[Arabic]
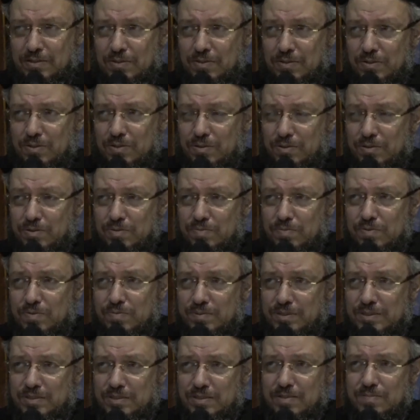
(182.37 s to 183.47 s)
اطلبوا
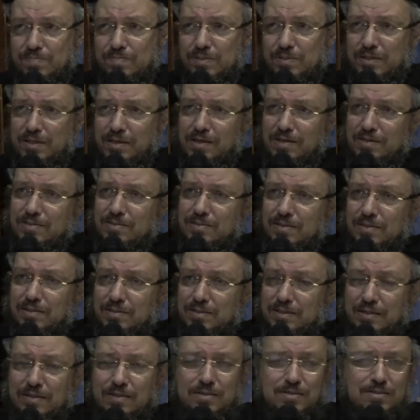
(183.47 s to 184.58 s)
من رب
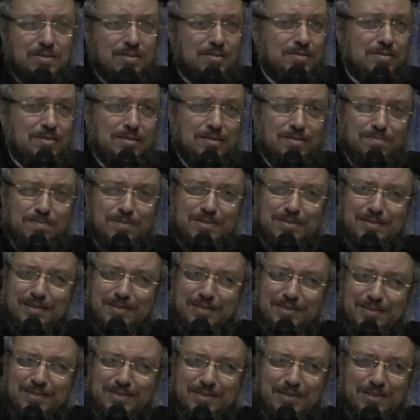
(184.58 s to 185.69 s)
الحصاد أنا شخصيا
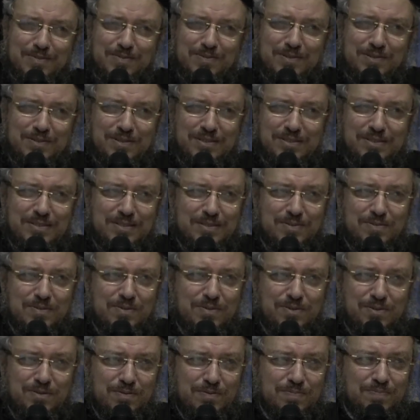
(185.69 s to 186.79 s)
بصلي الصلوة دي كتير
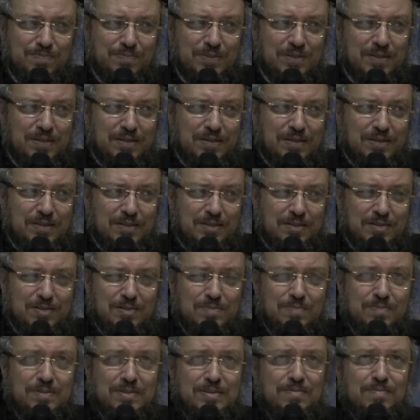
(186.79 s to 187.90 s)
كل يوم يا
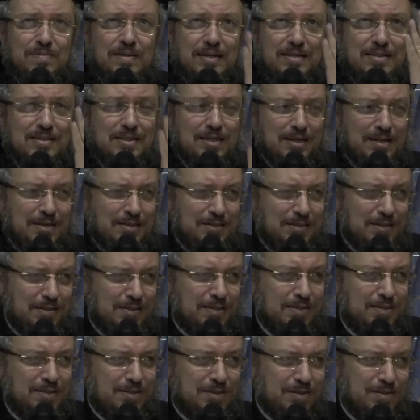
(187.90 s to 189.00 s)
رب ابعت كهنة
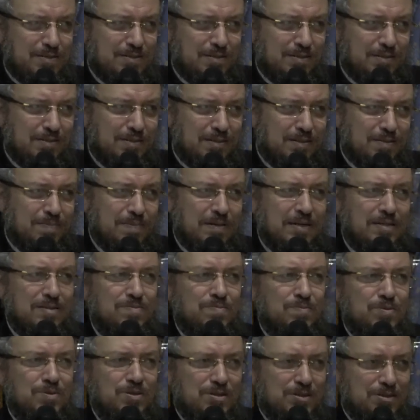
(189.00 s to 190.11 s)
للكرازة ابعت
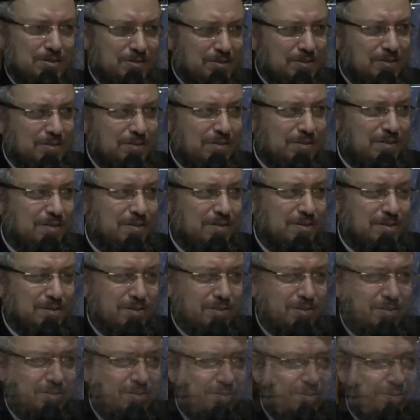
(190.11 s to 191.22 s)
مكرسين
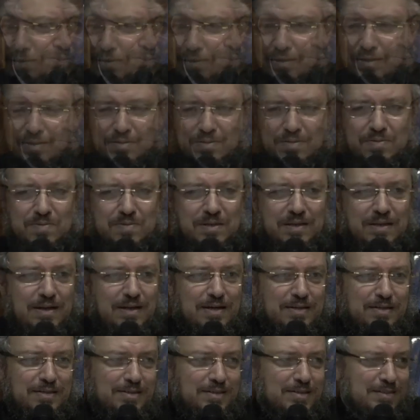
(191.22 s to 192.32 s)
للكرازة لأن هو
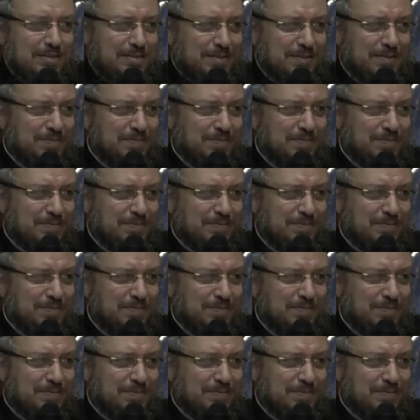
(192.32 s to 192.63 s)
الحل كده